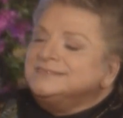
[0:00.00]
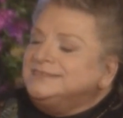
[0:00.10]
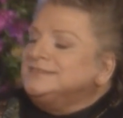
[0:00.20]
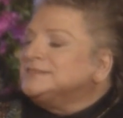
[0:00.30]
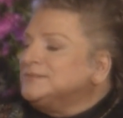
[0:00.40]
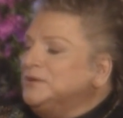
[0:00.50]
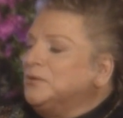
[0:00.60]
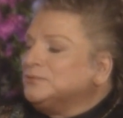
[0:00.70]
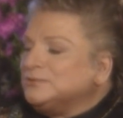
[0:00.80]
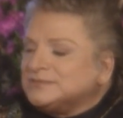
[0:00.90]
20
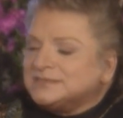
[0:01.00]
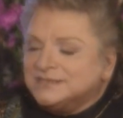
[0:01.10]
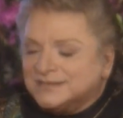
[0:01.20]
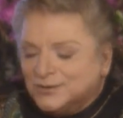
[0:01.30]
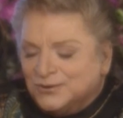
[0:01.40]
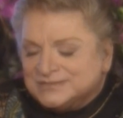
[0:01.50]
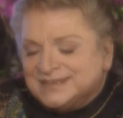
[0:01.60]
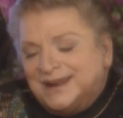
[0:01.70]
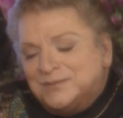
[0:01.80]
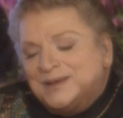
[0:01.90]
30 40
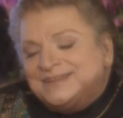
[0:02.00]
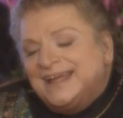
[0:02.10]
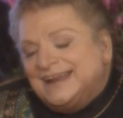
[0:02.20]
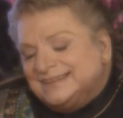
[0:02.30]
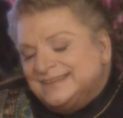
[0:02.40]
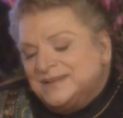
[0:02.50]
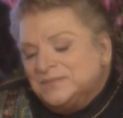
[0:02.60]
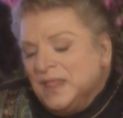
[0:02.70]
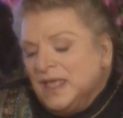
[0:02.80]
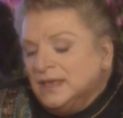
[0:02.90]
konsere bedeldi.
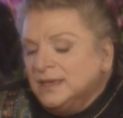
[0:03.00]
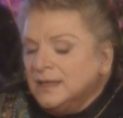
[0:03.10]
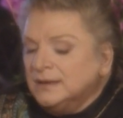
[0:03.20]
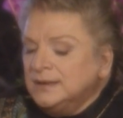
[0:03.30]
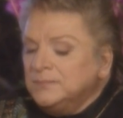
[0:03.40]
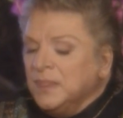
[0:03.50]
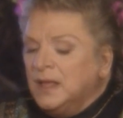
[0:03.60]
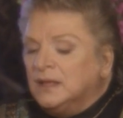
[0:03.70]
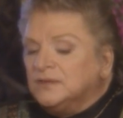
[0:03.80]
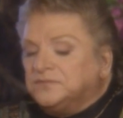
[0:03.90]
Evet. Yani
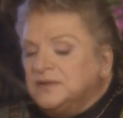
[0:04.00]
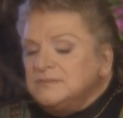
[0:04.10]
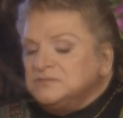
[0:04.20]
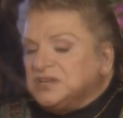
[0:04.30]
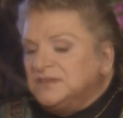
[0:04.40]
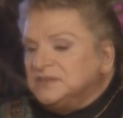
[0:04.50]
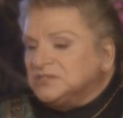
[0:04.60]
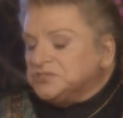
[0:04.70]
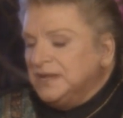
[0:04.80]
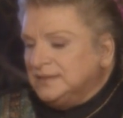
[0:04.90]
film
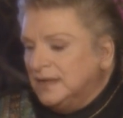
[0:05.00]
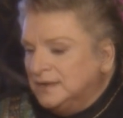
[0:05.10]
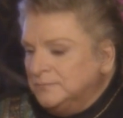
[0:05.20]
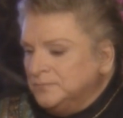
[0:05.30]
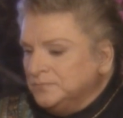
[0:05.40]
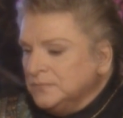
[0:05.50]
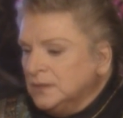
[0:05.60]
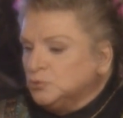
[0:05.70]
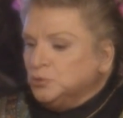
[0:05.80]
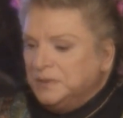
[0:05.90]
çeviriş nedenim
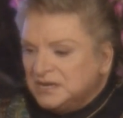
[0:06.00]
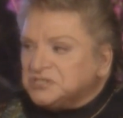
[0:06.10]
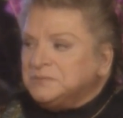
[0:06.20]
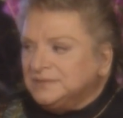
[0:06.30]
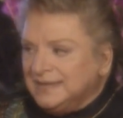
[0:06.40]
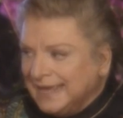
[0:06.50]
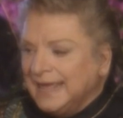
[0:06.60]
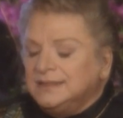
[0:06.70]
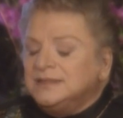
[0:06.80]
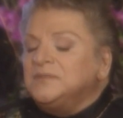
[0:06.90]
dublajımı da
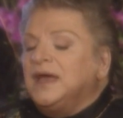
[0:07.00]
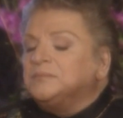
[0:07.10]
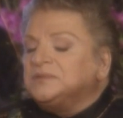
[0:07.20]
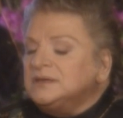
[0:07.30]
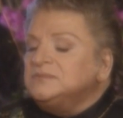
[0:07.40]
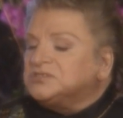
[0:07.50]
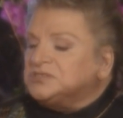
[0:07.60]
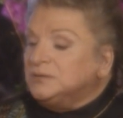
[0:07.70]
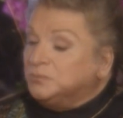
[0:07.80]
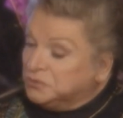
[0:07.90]
kendim yaptığım
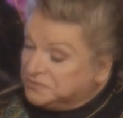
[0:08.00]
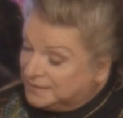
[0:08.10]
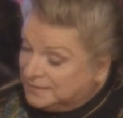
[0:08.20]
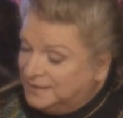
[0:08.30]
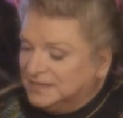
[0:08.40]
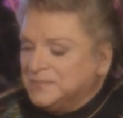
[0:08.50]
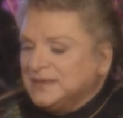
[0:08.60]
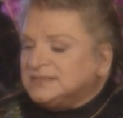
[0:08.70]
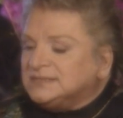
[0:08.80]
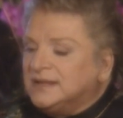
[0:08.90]
için bunu tekrar
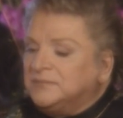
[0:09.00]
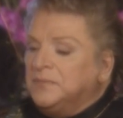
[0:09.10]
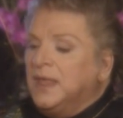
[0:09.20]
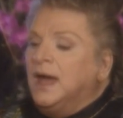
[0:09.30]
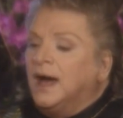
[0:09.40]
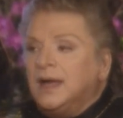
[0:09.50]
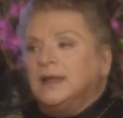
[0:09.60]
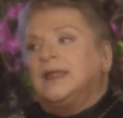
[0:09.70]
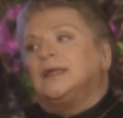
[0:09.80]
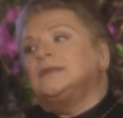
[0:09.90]
etmek isterim.
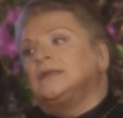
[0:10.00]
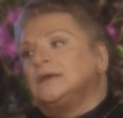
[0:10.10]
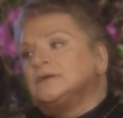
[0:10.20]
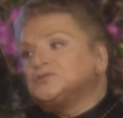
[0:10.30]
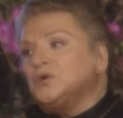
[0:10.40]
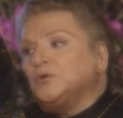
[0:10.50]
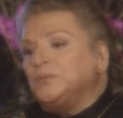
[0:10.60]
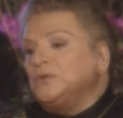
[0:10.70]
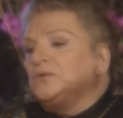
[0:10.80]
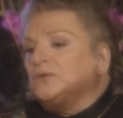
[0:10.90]
Halen
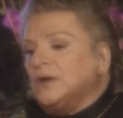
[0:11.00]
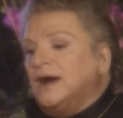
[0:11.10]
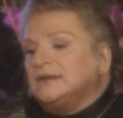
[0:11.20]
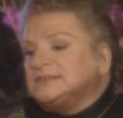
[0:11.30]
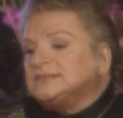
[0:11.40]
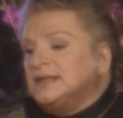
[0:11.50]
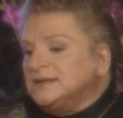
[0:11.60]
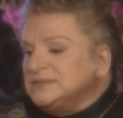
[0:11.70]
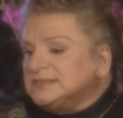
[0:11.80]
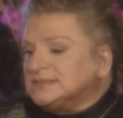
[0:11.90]
çok büyük
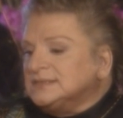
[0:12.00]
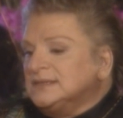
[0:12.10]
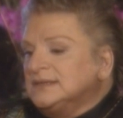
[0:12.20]
artistlerimiz,